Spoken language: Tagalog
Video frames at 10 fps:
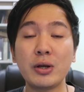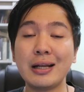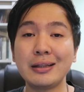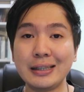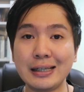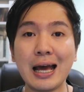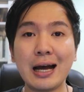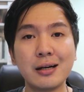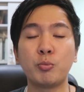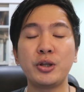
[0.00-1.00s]
gawin ng
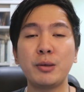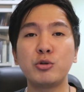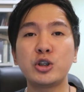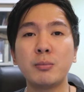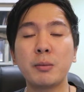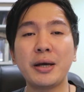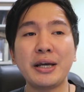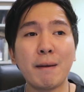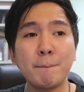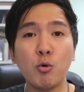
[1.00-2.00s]
dila. So pwede po siyang
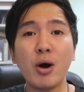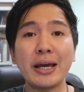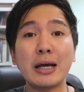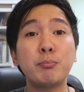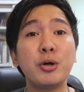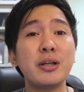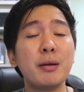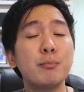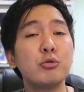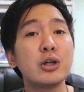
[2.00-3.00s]
magbigay ng buhay at pwede
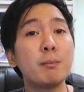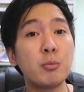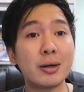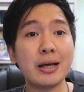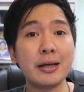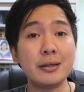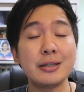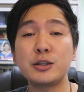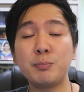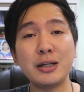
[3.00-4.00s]
rin po siyang pumatay.
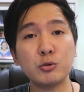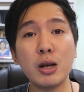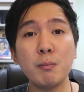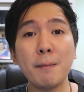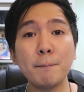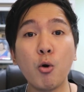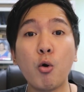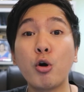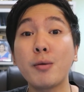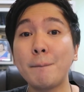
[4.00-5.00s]
Spiritual man
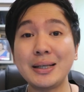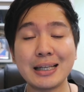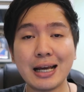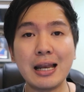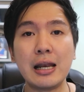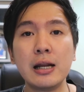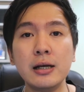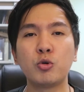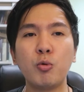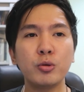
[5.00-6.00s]
po or physical.
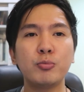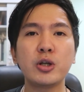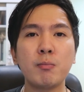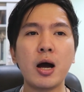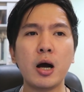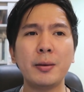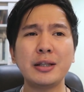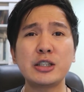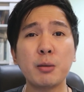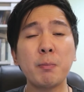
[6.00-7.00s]
So bukod po dyan mga
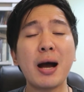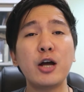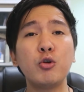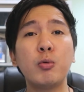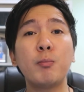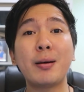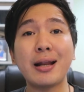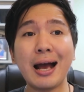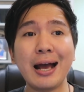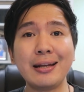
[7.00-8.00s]
kapatid, sa papaano pong
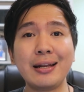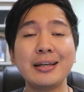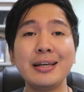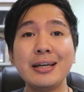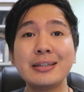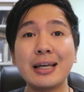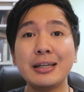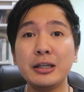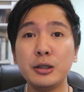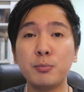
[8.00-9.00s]
paraan nagiging
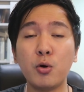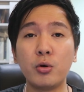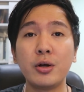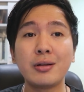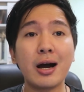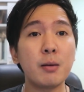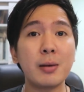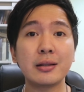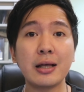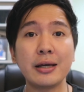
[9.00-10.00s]
sanhi po ng
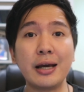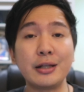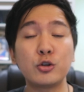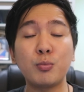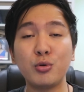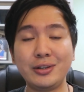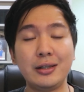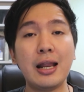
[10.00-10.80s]
kamatayan ito pong